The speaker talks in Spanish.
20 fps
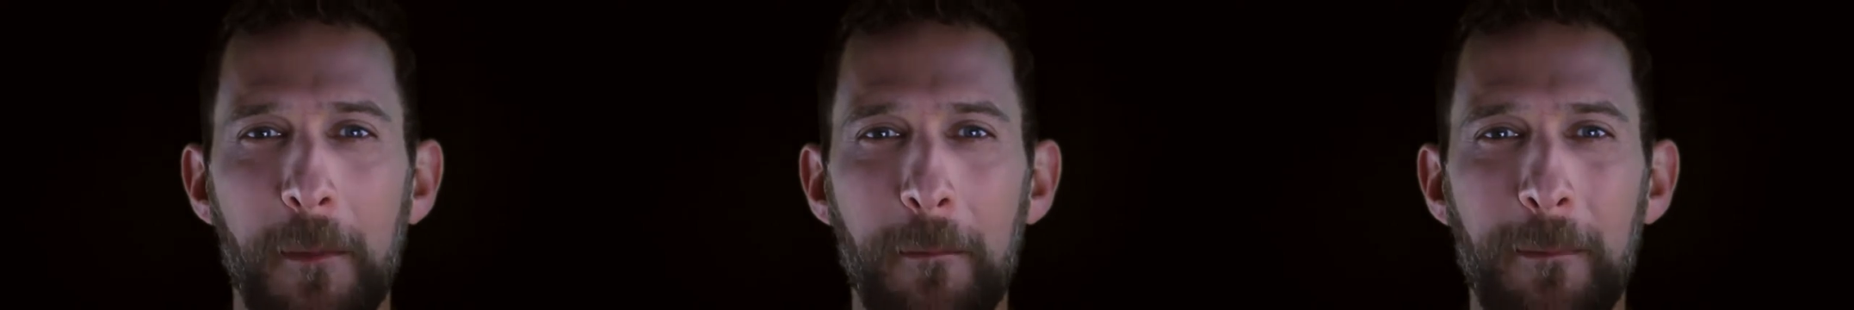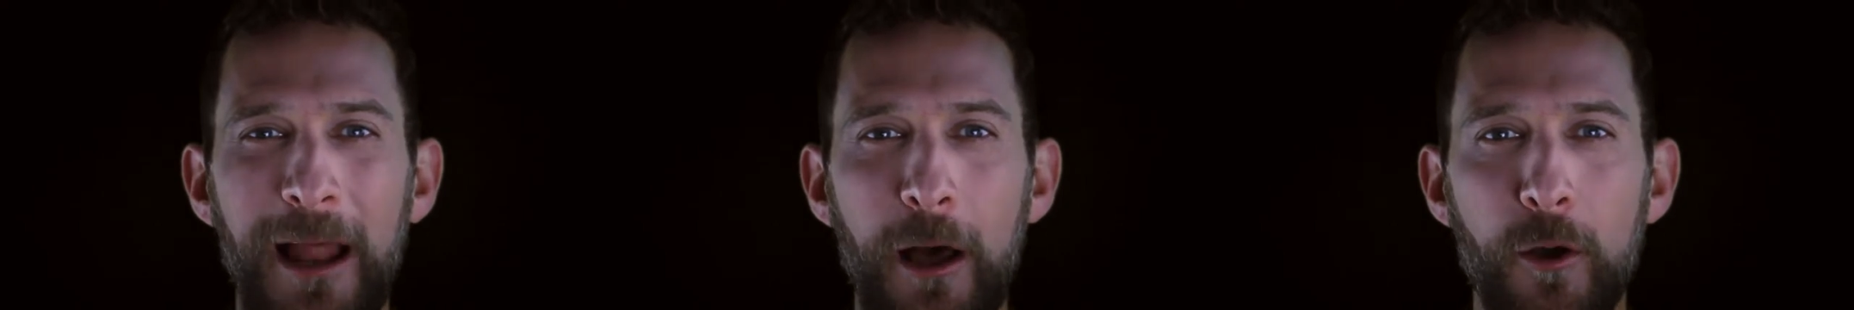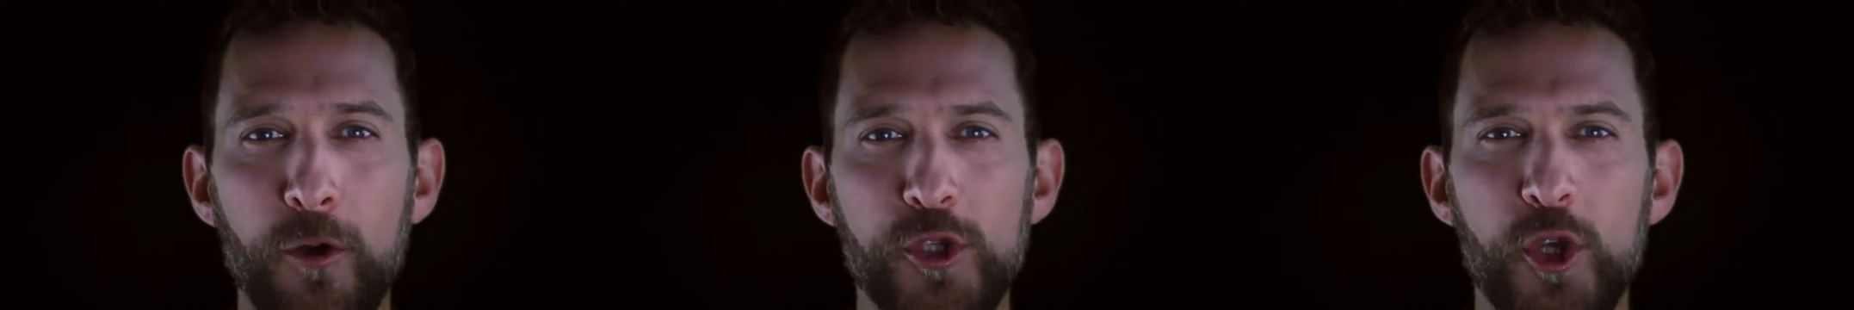
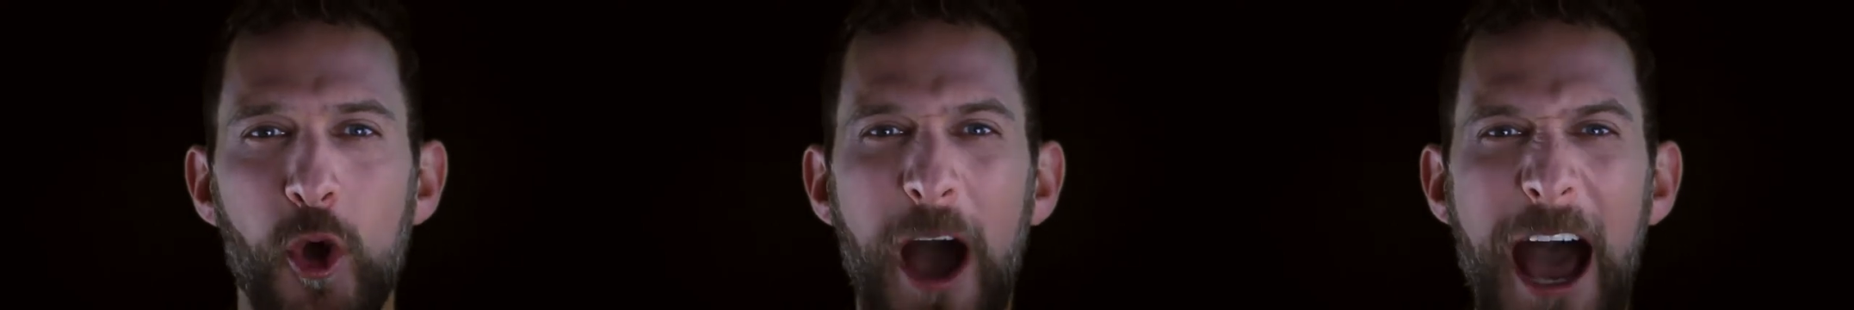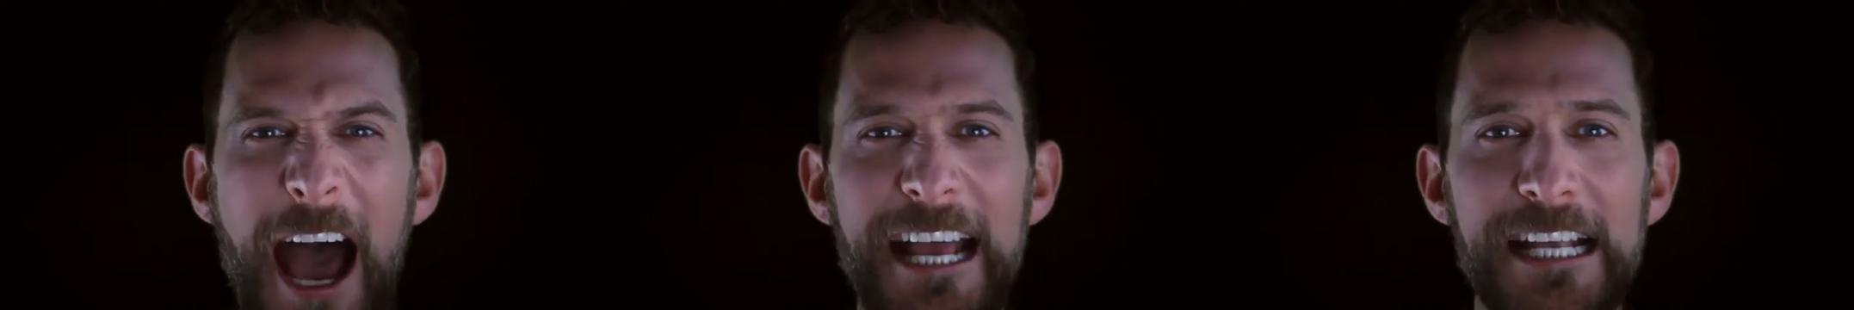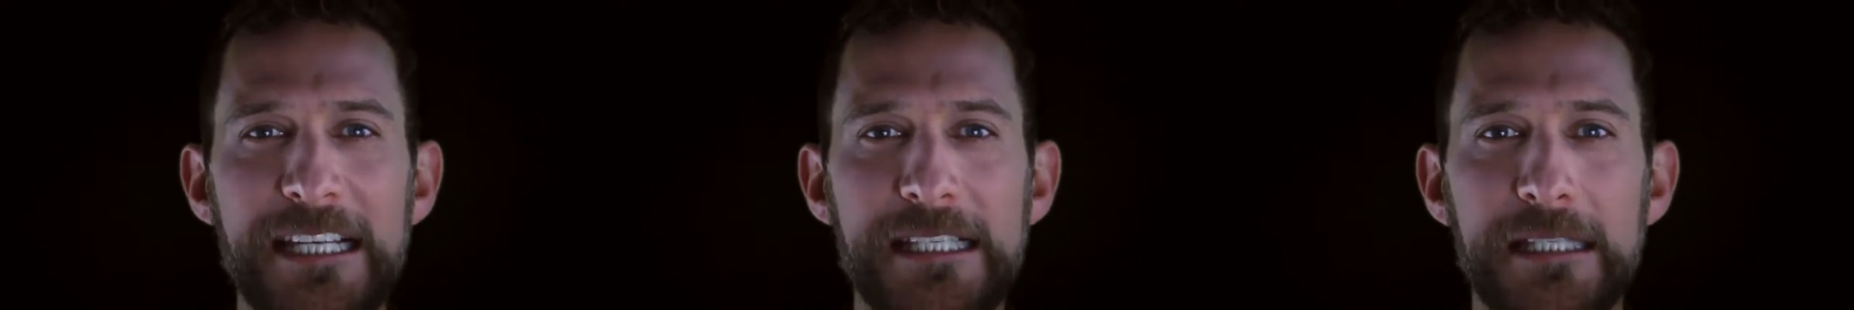aplauso
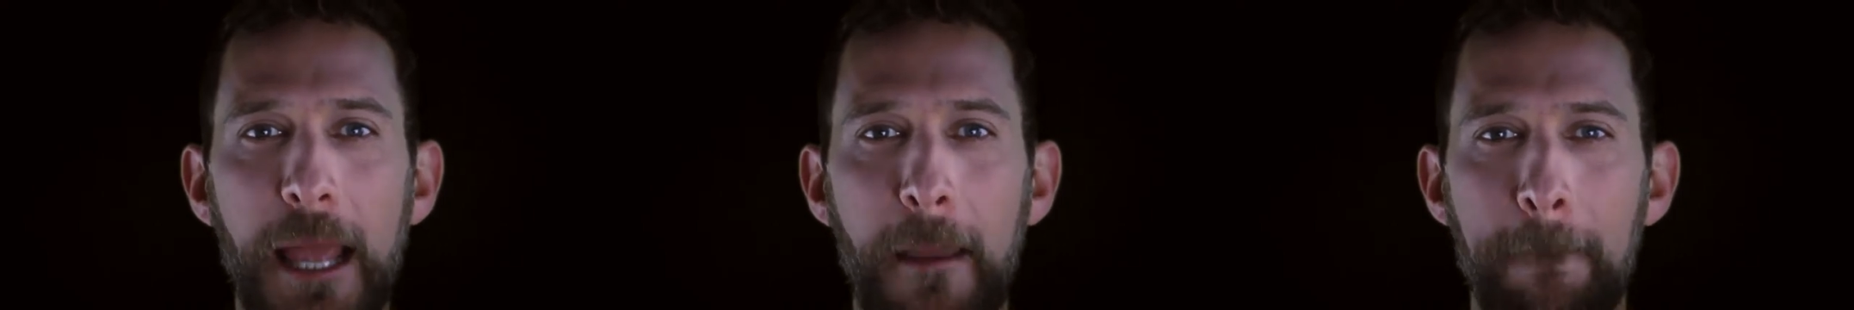a este